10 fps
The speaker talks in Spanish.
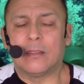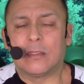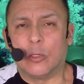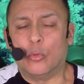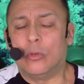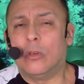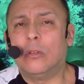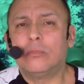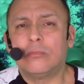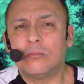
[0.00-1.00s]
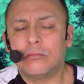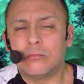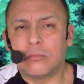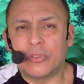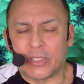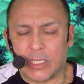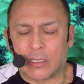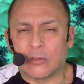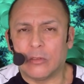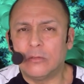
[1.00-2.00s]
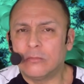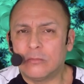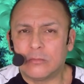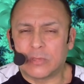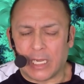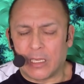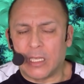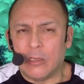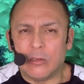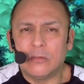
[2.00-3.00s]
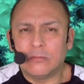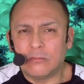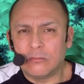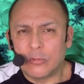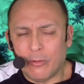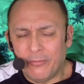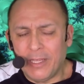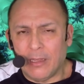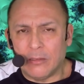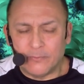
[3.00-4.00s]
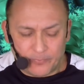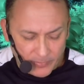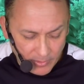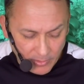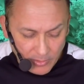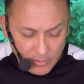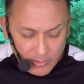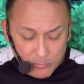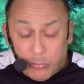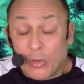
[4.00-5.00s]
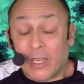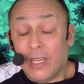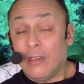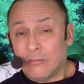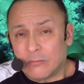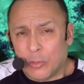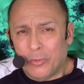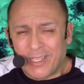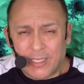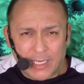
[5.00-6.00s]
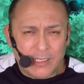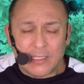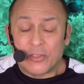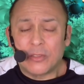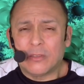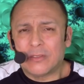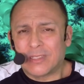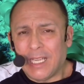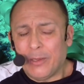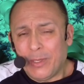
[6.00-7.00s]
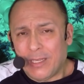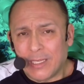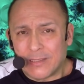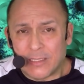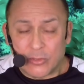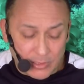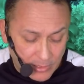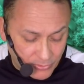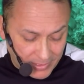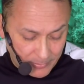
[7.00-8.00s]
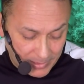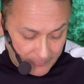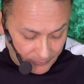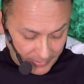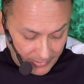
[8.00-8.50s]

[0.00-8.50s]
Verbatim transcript: seguro, cierto, tranquilo, confiado. Porque, como dije al inicio, sabes que has hecho las cosas bien.